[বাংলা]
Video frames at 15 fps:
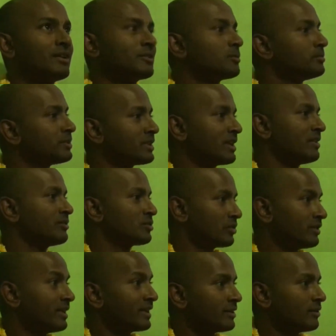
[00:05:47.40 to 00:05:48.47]
তুমি
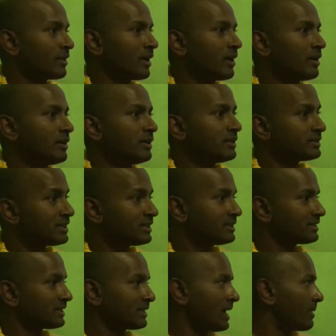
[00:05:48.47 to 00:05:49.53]
টেলিভিশন দেখিও না সাথে
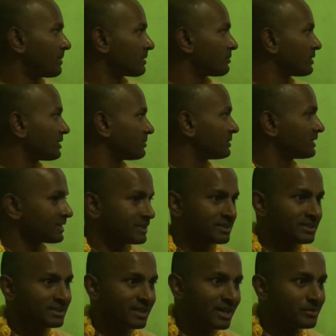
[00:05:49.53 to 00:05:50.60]
সাথে আমার মনের মধ্যে কি
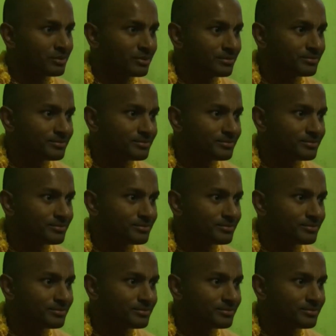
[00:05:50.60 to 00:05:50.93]
চিন্তা আইব